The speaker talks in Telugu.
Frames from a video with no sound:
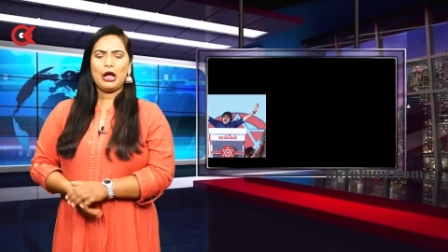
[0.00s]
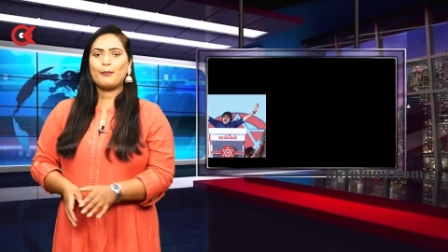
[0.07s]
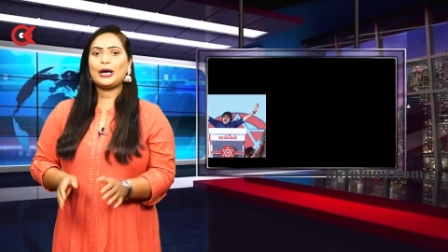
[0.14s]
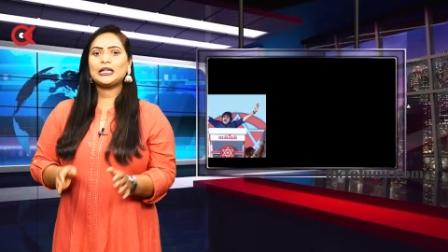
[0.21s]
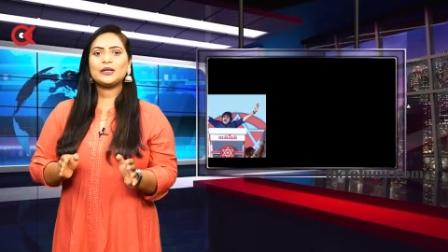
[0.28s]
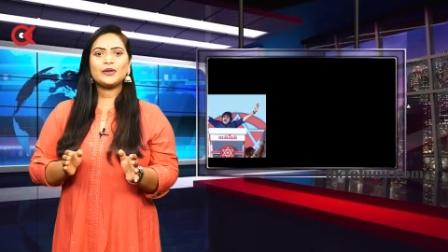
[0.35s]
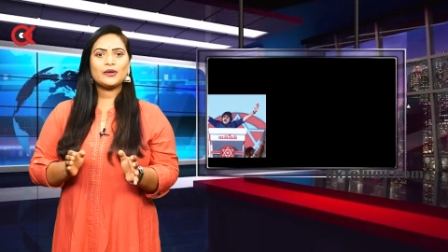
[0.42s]

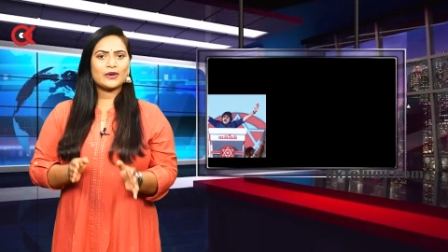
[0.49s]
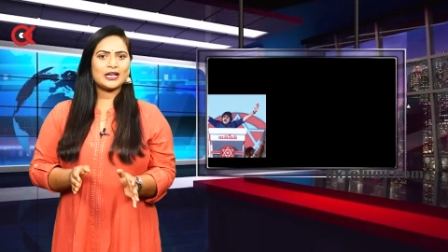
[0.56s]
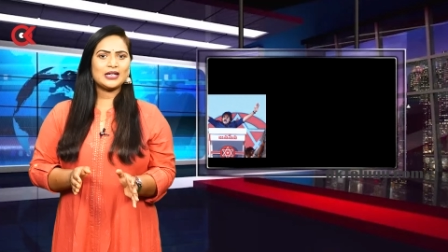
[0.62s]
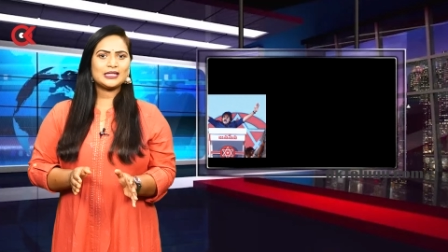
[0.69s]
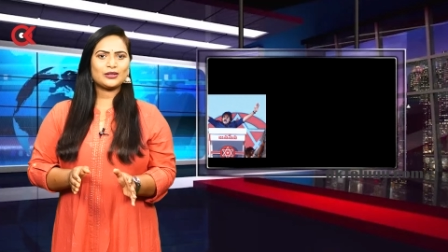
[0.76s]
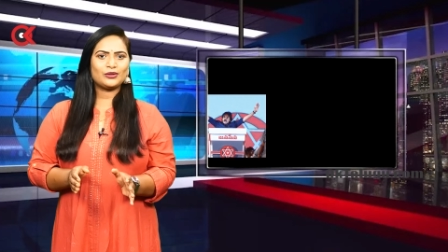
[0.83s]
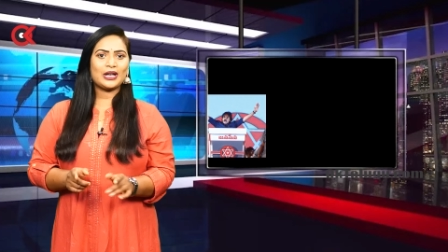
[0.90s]
పదవి
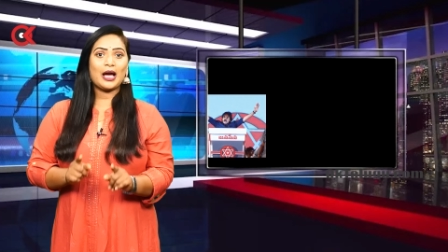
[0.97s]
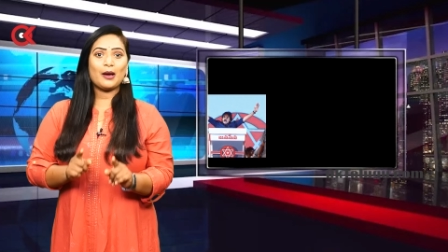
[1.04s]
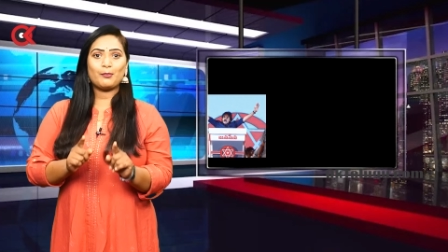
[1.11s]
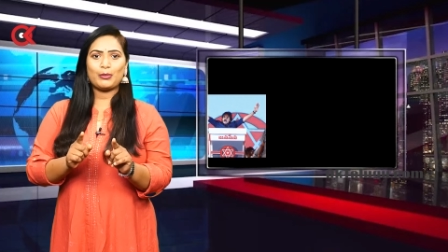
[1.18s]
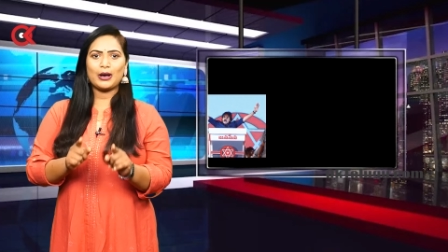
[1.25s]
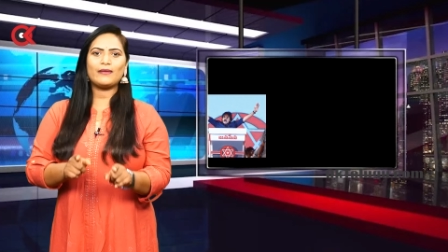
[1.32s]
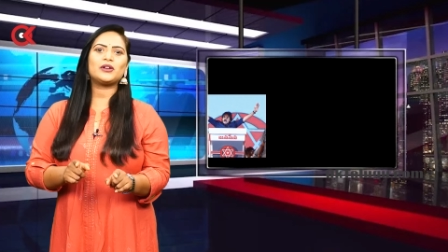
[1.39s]
వరిస్తున్న
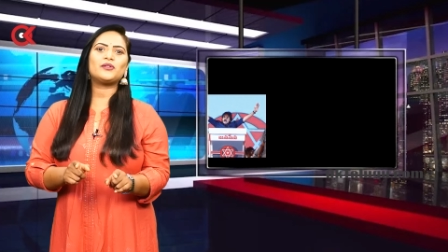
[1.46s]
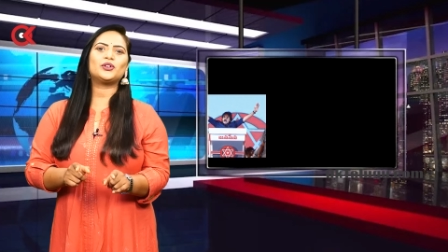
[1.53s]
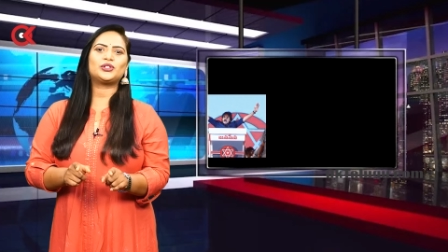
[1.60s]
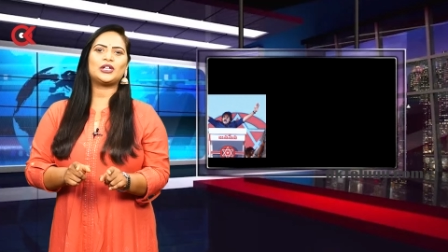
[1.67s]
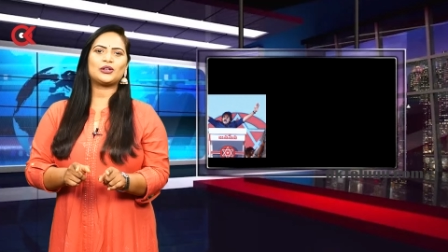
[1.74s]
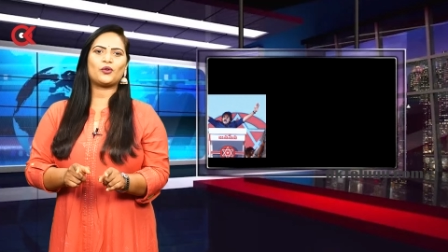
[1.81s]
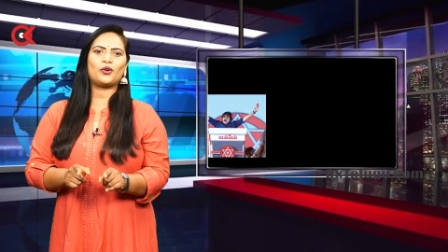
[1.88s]
పవన్
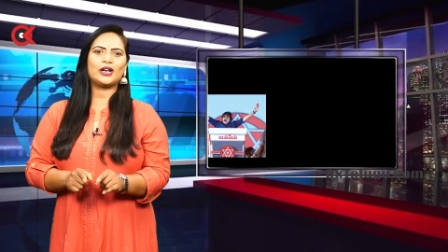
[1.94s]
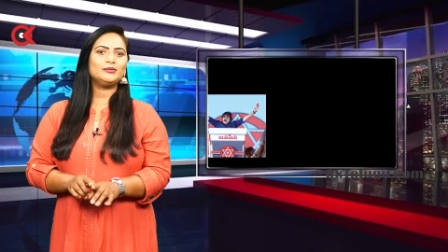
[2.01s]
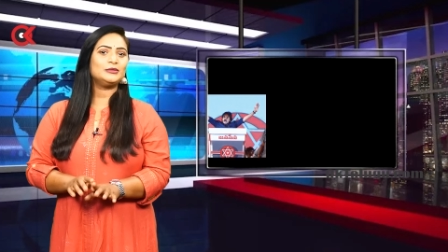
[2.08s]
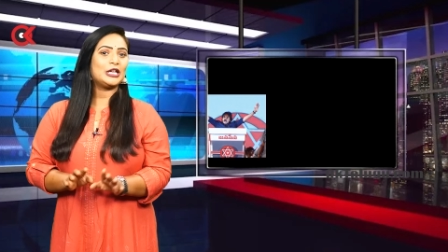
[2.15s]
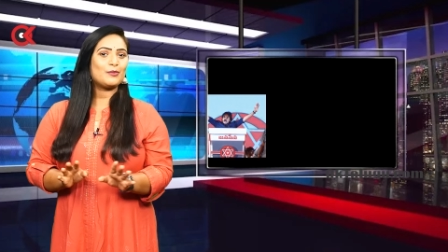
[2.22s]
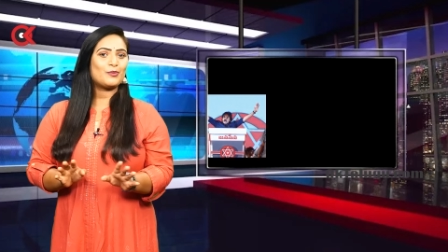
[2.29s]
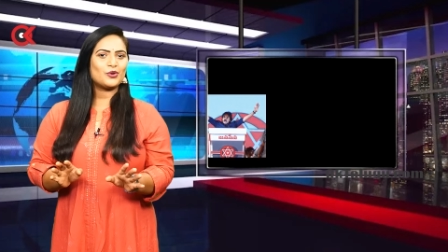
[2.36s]
వద్దనుకోవడం
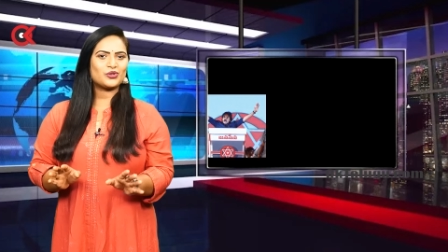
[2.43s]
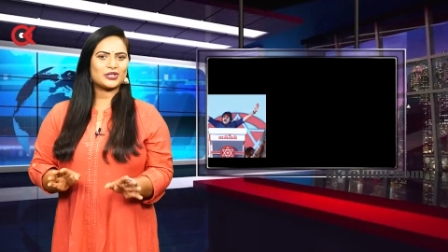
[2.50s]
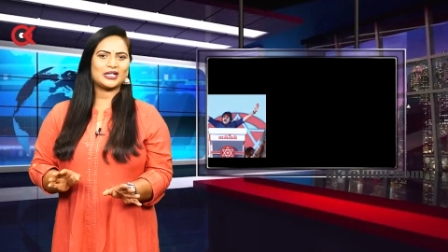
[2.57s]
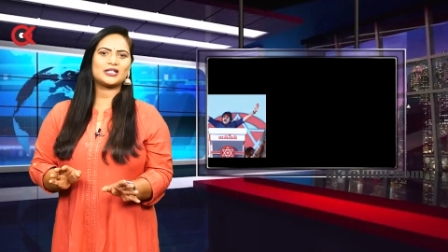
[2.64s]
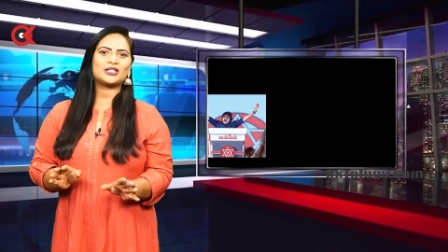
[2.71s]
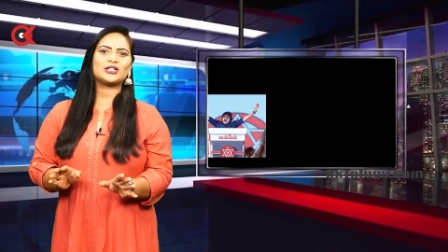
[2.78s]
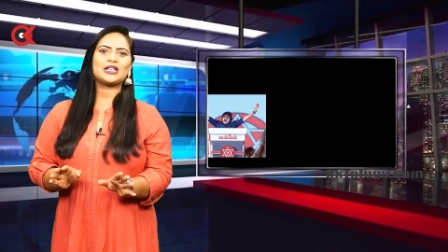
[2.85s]
ఇప్పుడు
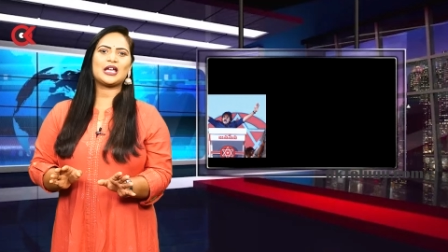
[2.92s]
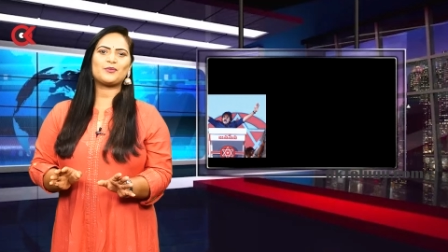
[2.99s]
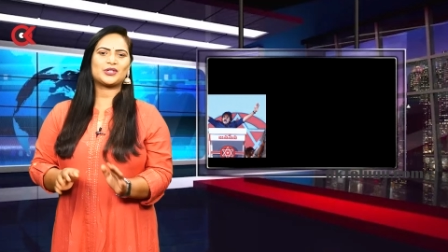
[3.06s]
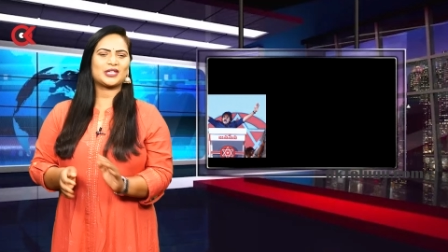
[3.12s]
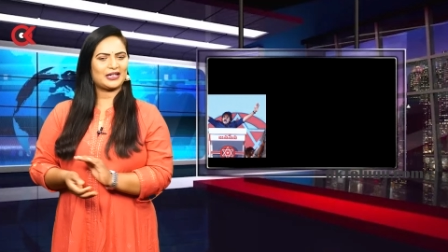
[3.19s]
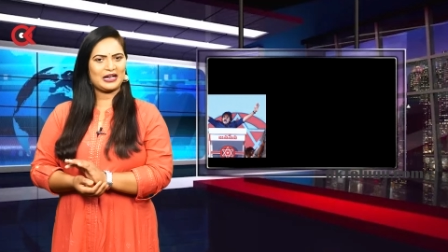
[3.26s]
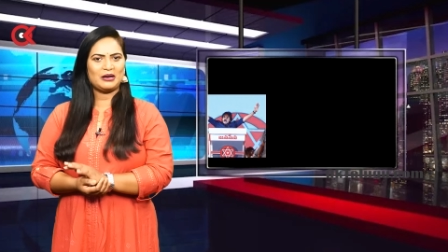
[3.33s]

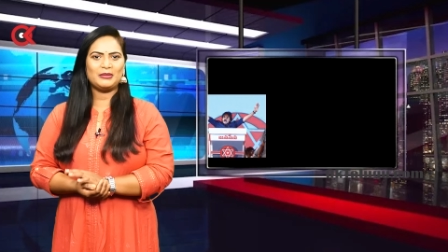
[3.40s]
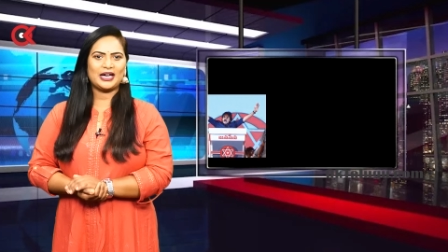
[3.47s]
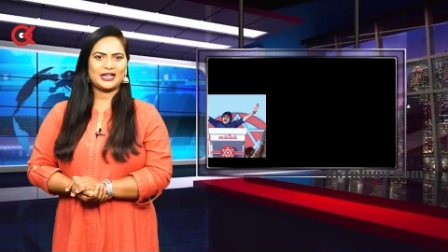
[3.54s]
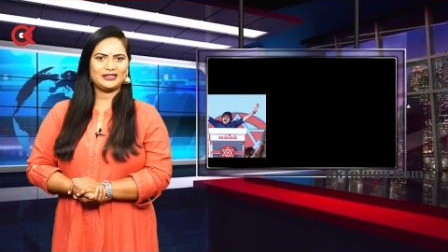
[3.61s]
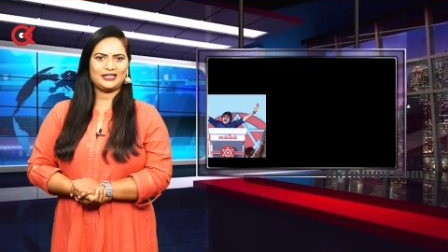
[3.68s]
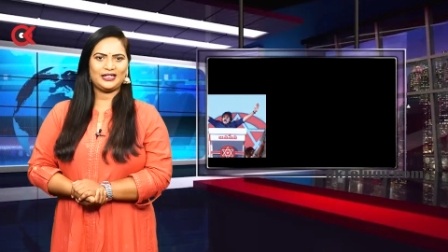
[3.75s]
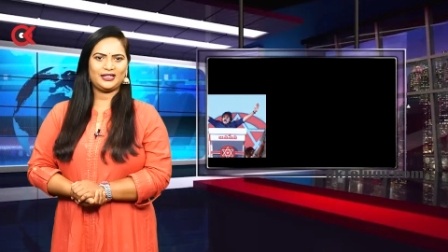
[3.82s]
చర్చనీయాంశంగా
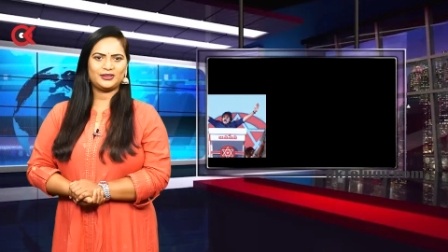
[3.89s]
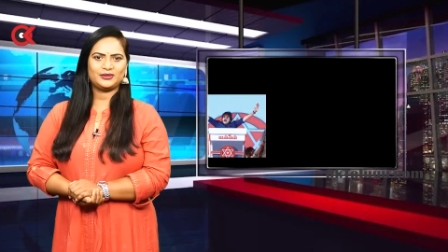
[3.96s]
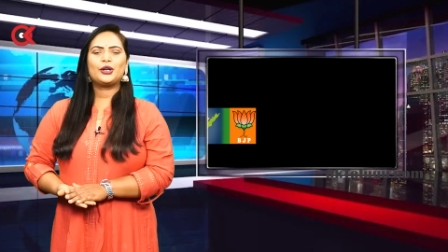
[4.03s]
మారింది